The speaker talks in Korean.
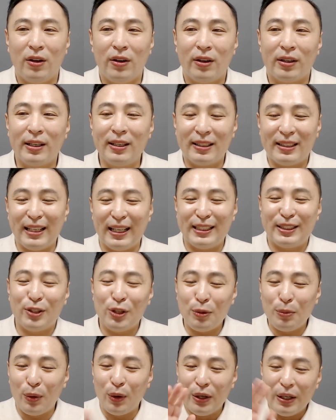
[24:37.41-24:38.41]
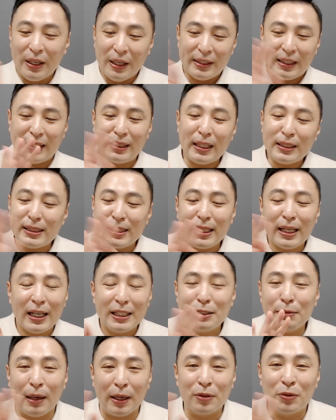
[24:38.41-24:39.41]
그러니까 이걸 뭐 단타치
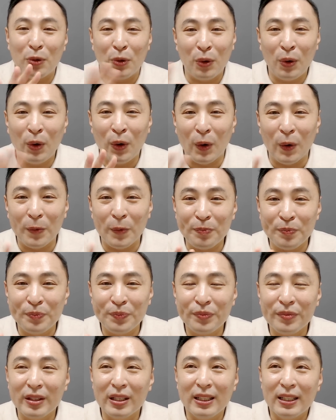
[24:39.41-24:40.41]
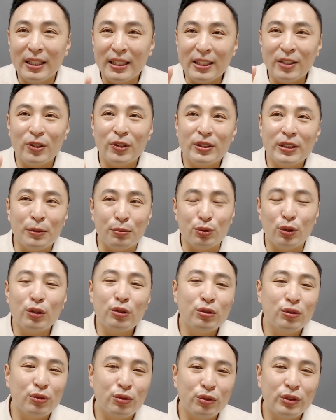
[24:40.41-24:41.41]
생각하지 말고, 응? 이거는 그냥
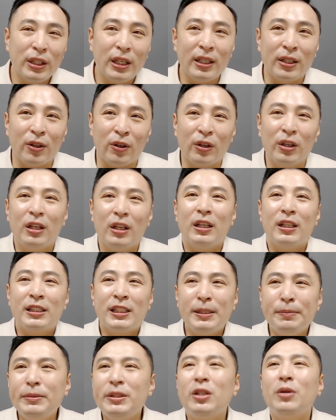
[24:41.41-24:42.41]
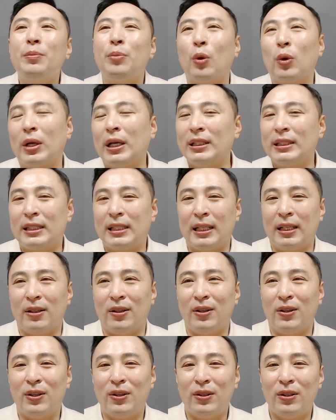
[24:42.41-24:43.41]
묻어두는 투자예요. 10년
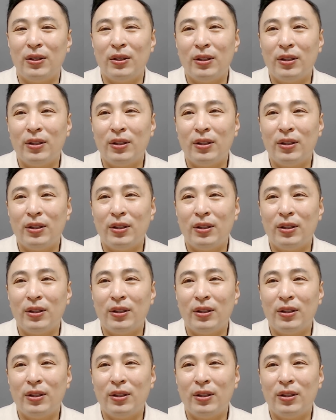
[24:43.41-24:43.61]
보라니까요.